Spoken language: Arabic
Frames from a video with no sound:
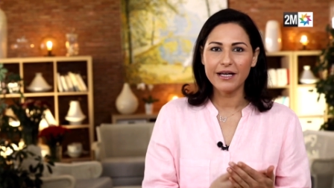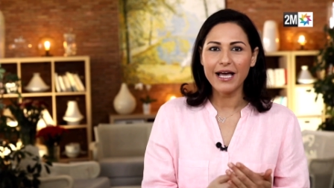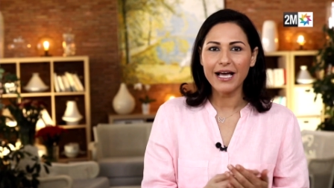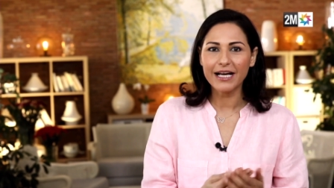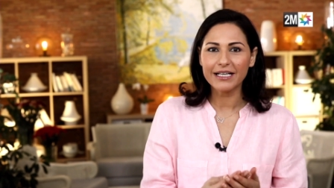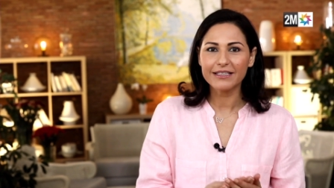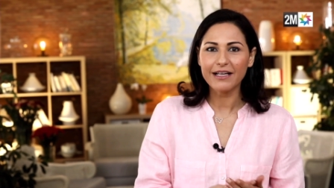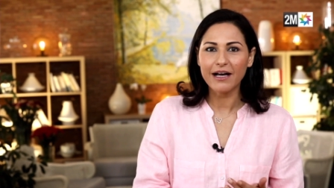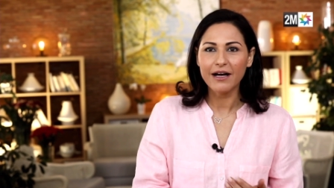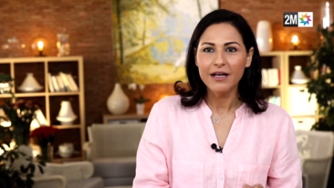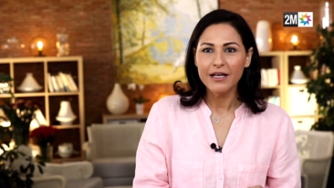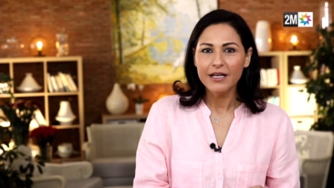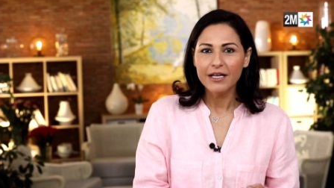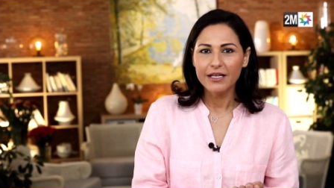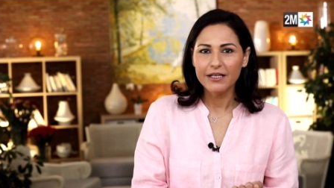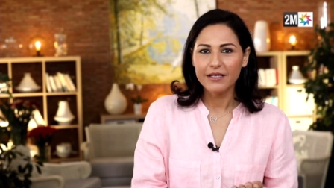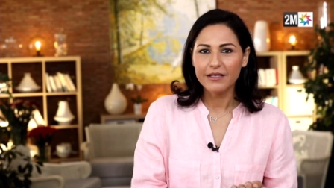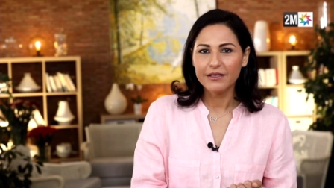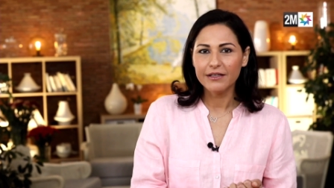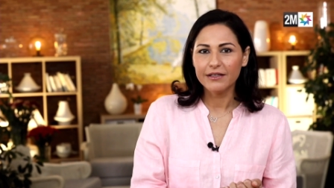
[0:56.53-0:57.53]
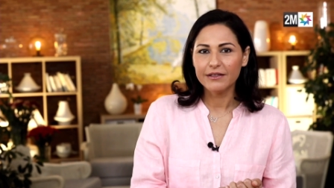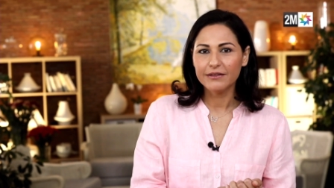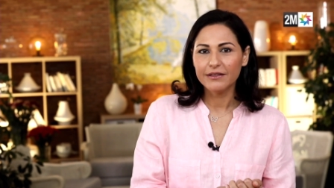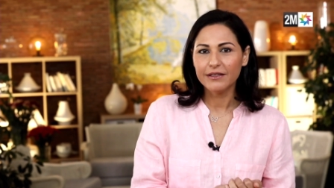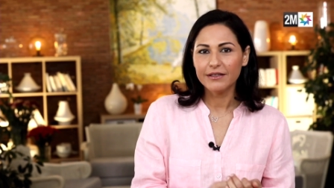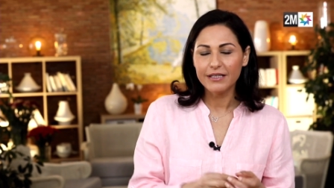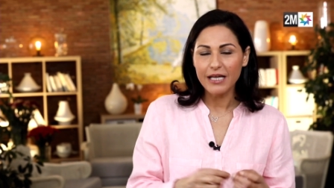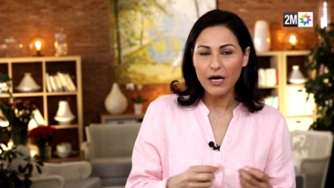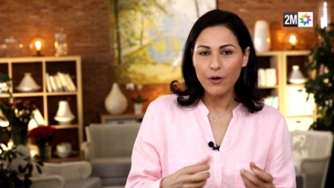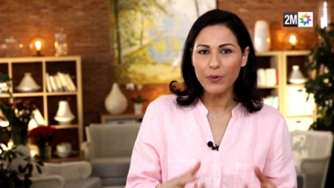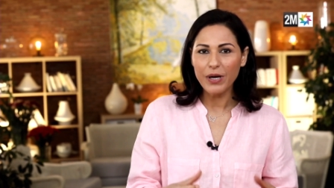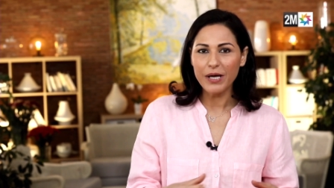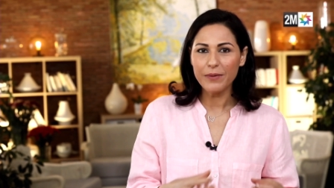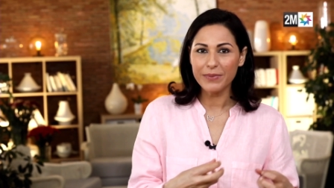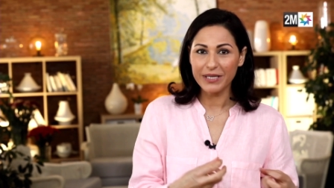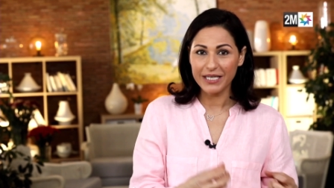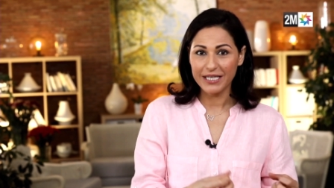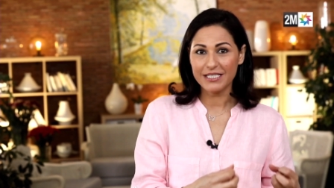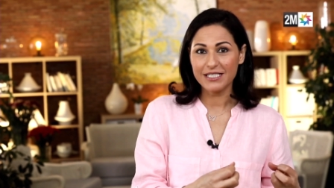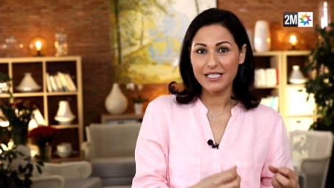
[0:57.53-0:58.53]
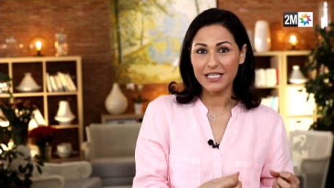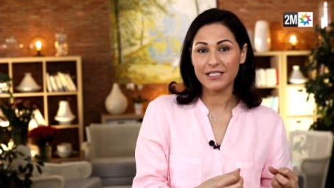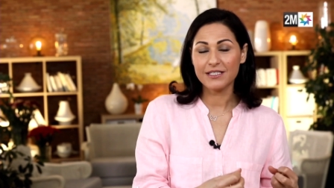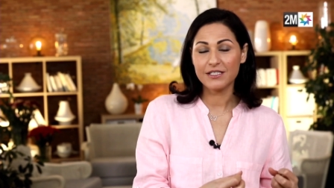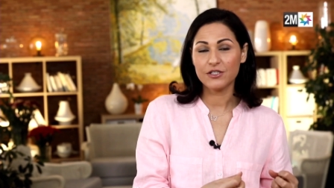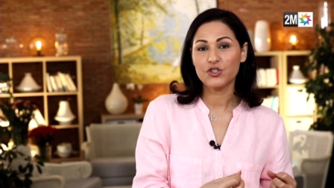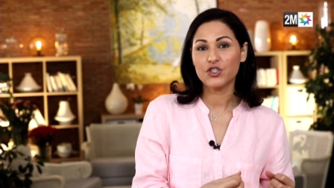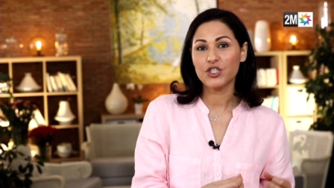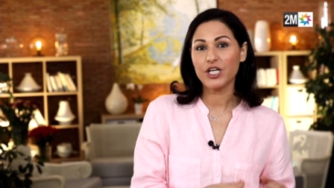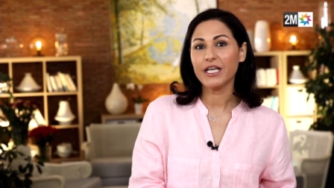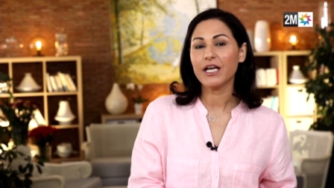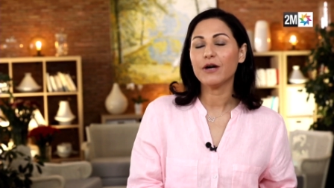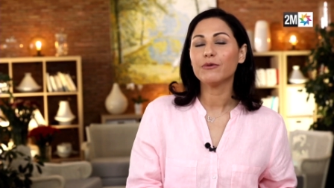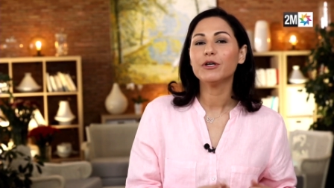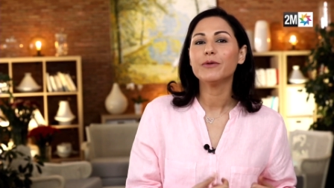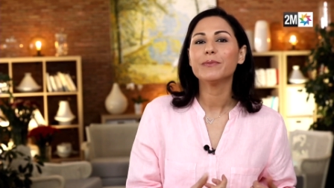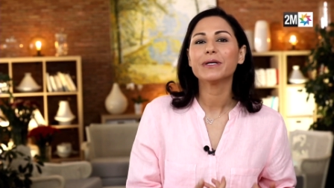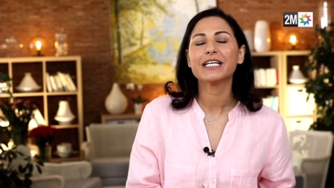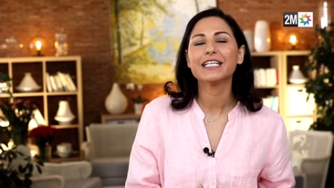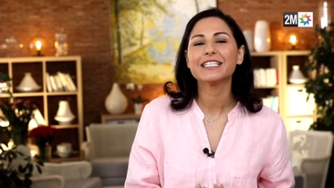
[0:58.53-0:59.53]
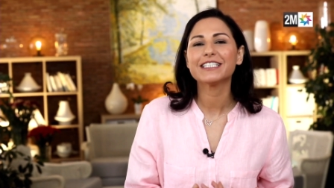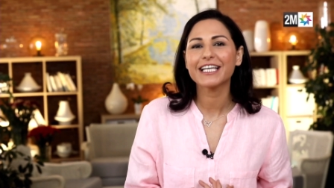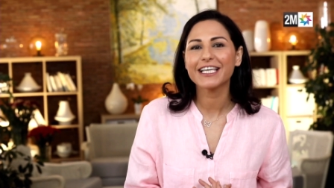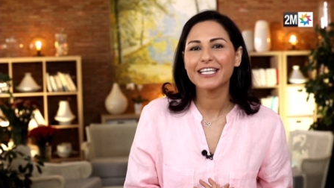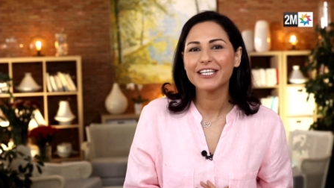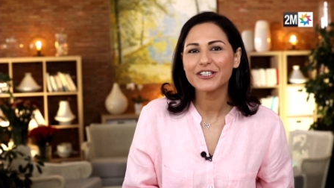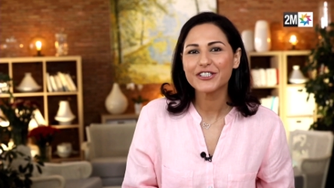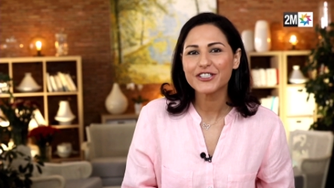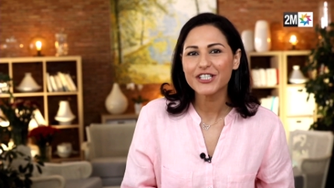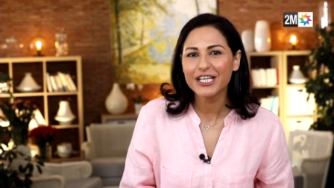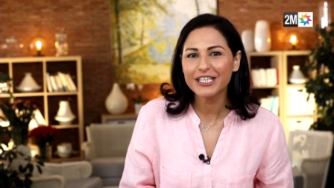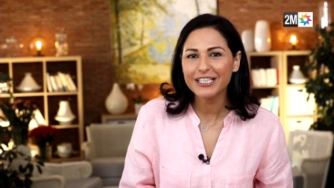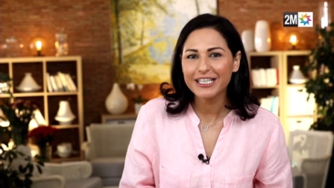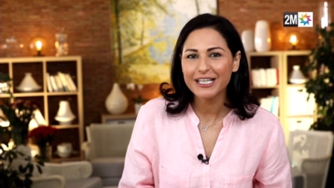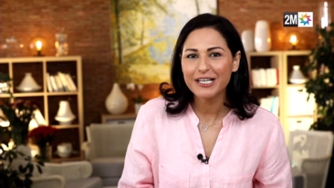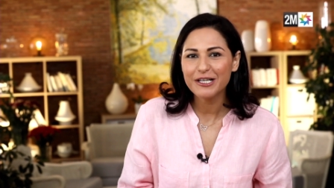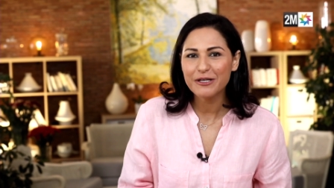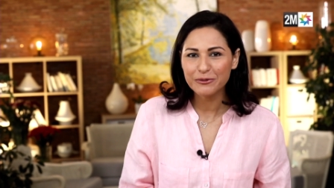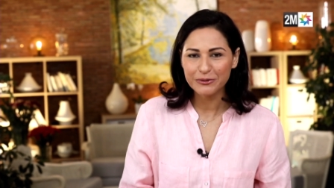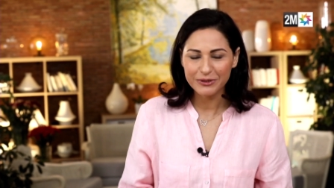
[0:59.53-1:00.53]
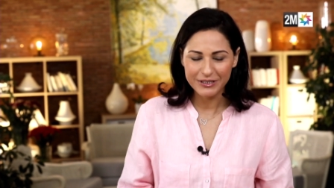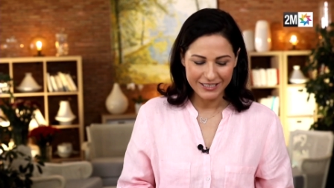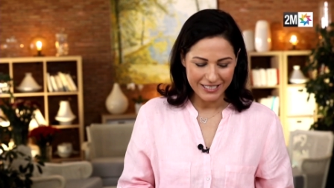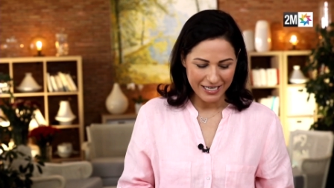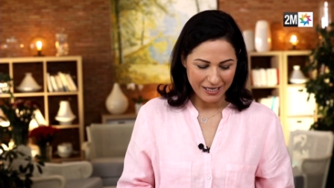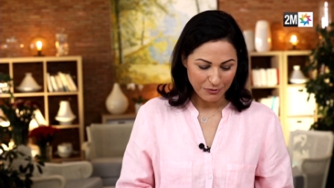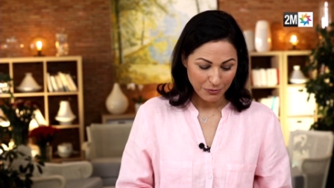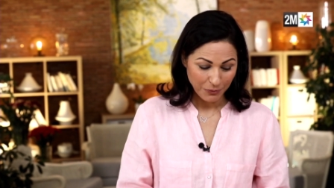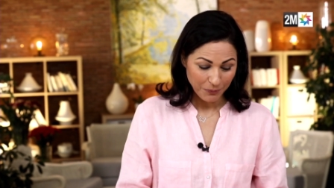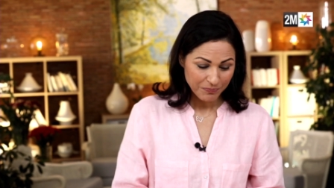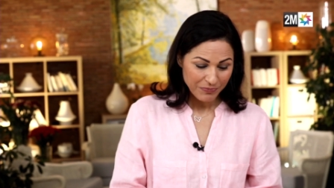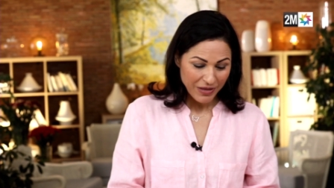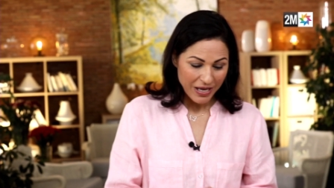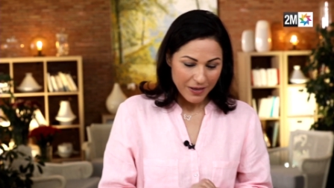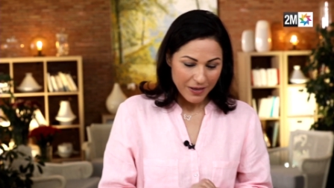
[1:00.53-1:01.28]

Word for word: هكذا الهواء ما كيتاكسد شيء او ما كيتغير شيء ليه اللون ديالو